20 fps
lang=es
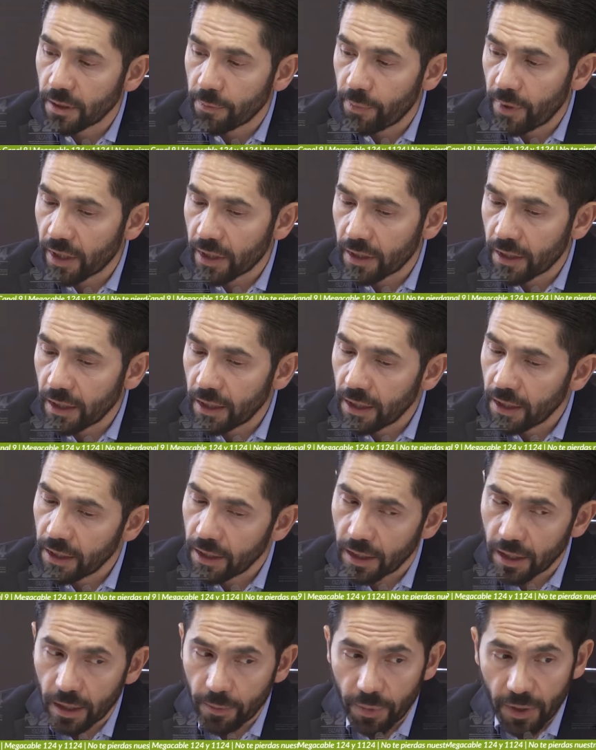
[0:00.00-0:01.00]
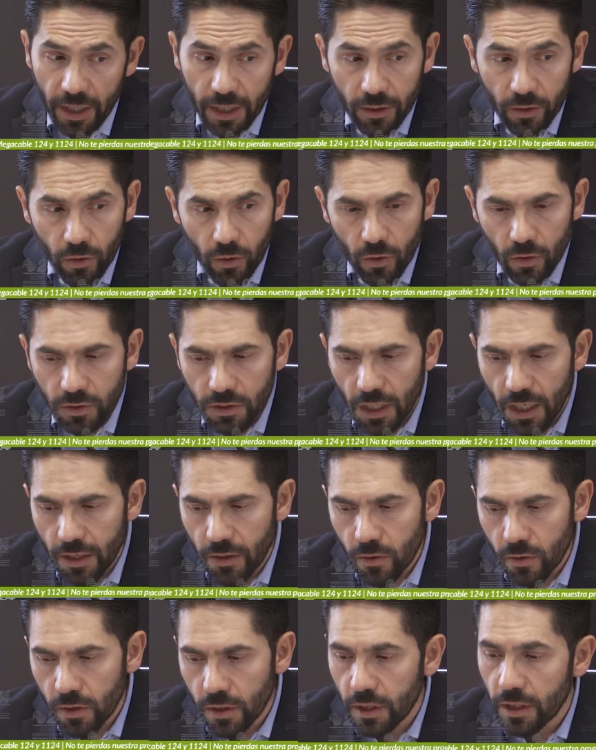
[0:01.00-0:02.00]
aparte reparar todos los
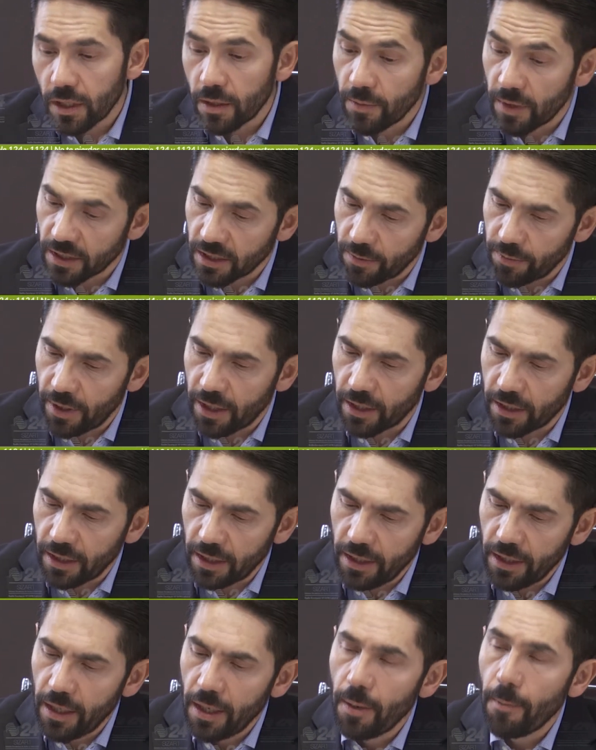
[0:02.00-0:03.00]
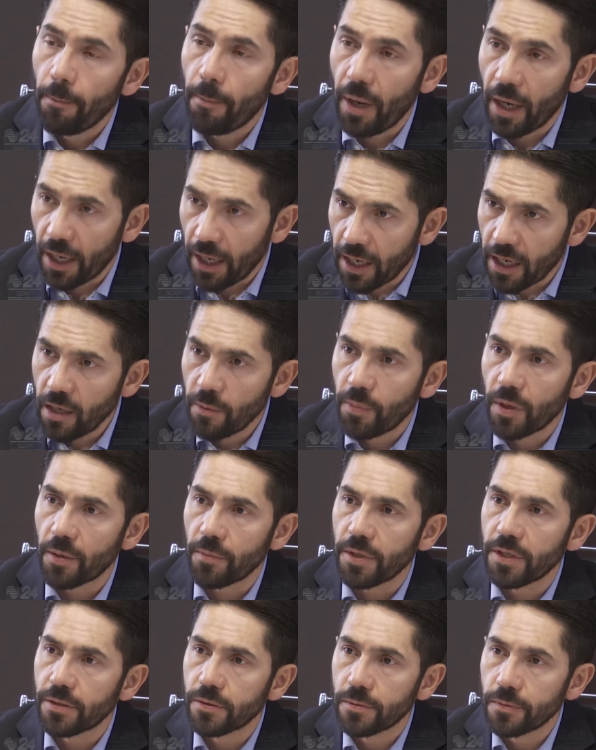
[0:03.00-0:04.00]
daños y más aparte pagar el
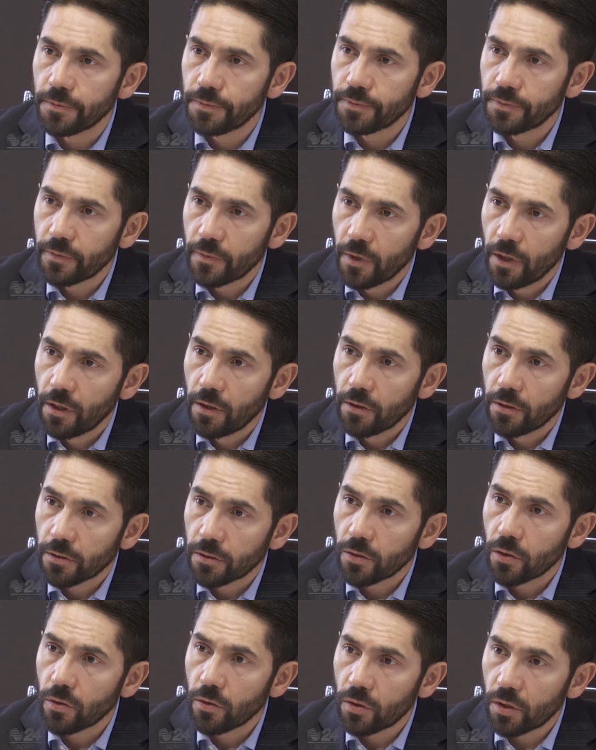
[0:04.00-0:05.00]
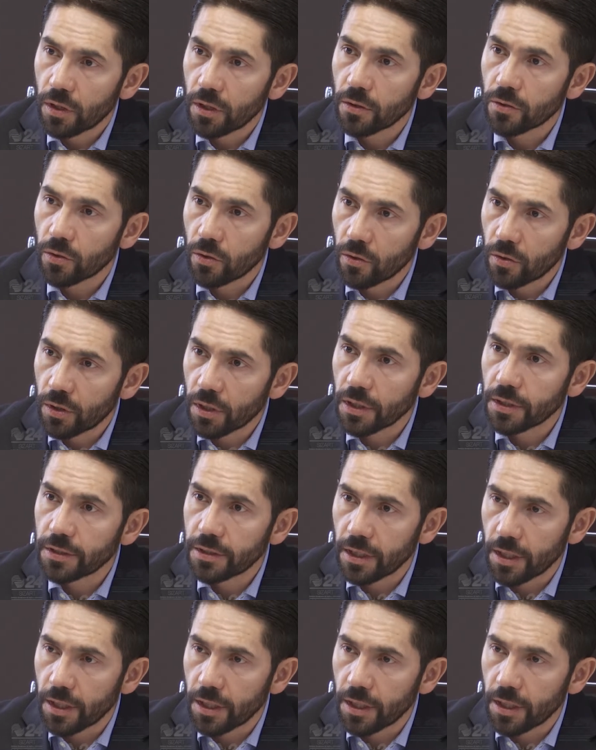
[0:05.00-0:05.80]
permiso. Son, son tres